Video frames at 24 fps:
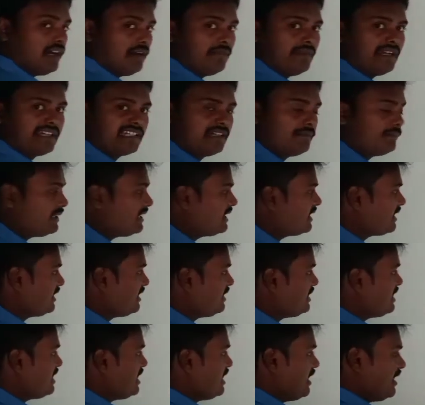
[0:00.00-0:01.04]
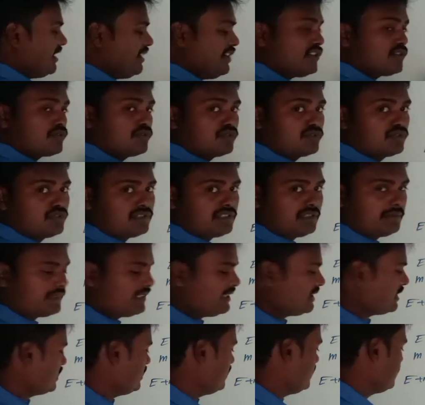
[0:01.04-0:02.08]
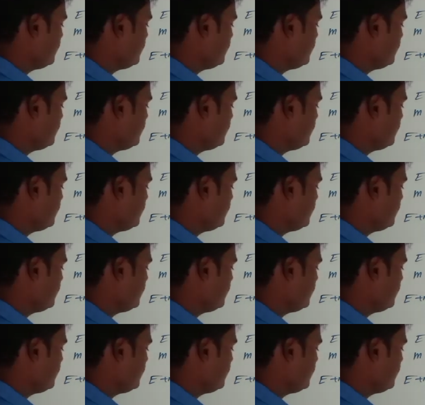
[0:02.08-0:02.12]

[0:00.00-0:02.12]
हम एग्जाम्पल ले रहे हैं इस क्वेश्चन को समझने के